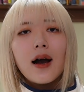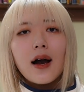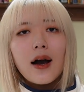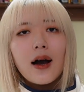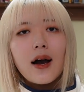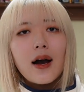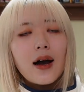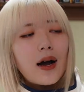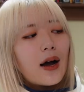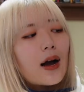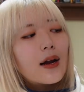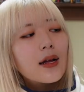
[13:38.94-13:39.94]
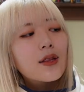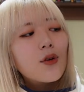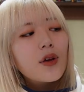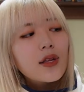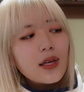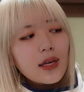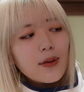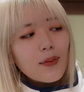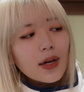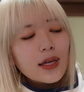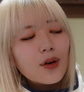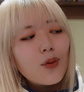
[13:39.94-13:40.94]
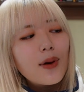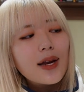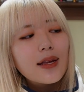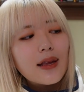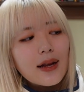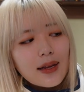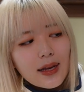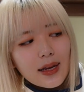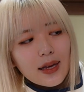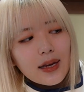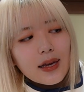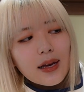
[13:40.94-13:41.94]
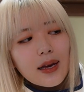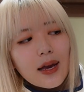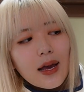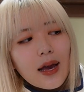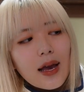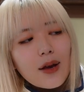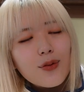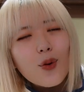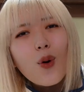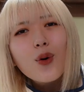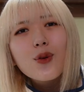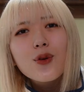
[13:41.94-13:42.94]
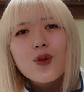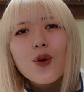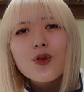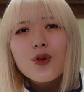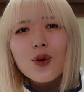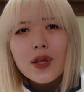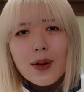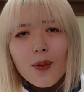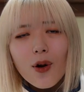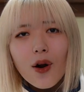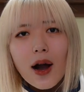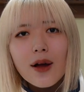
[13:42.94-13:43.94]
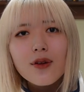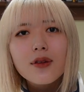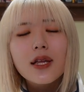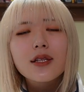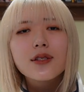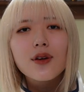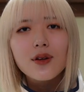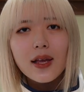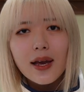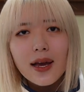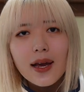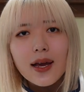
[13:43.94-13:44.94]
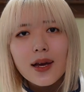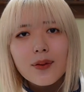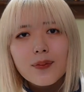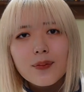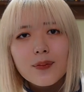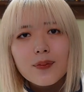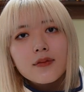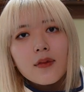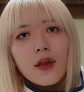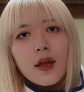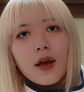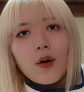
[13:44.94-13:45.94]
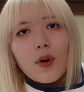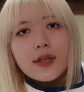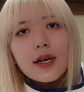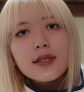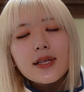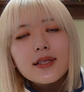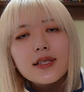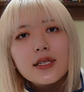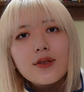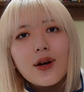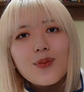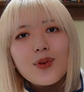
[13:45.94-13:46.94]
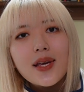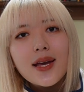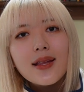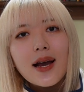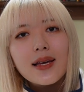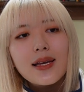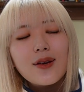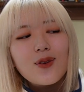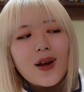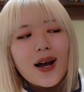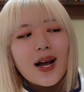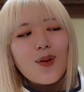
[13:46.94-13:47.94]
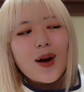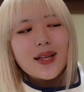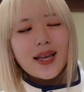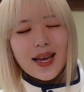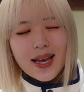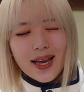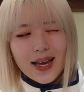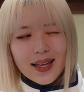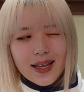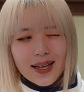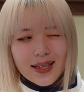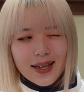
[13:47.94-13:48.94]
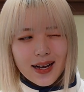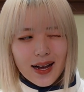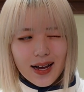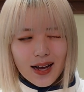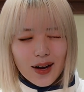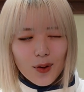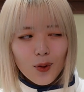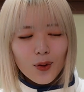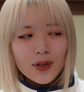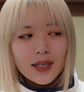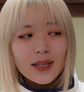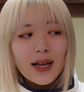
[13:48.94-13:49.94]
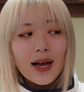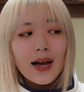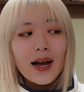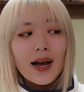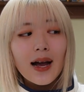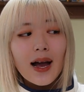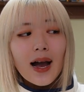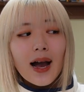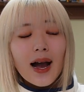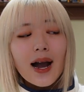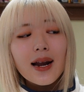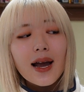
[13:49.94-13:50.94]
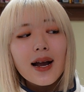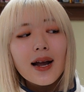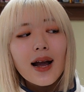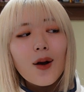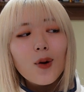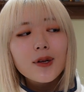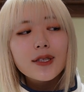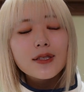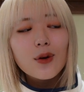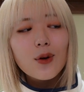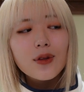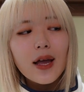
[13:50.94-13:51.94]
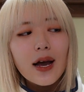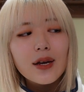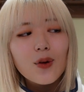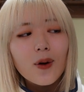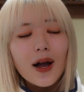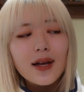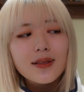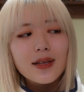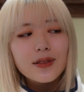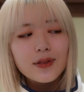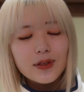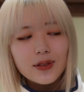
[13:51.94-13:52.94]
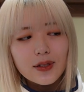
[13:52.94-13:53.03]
あ争いに巻き込まれたり、えー、不幸の象徴でもあるんですよね。私たちには見えない裏側で何か大きな波乱が起きそうな予感です。